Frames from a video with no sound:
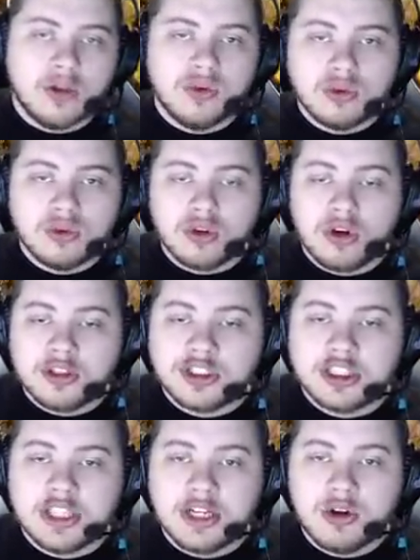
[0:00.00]
Donc on
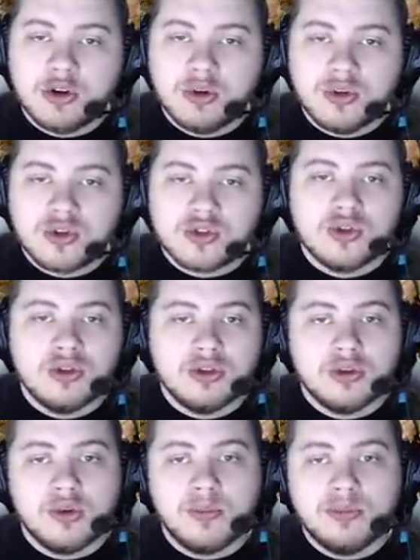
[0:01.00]
enchaîne avec le colosso,
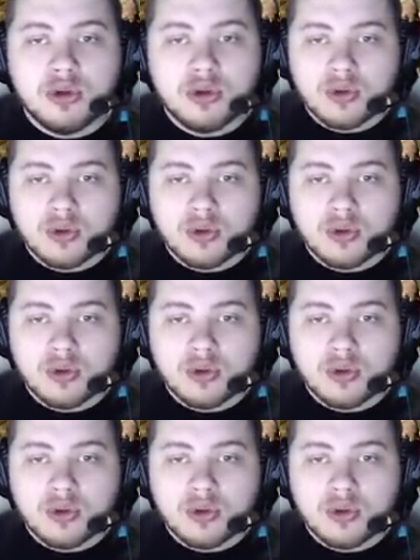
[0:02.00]
puis le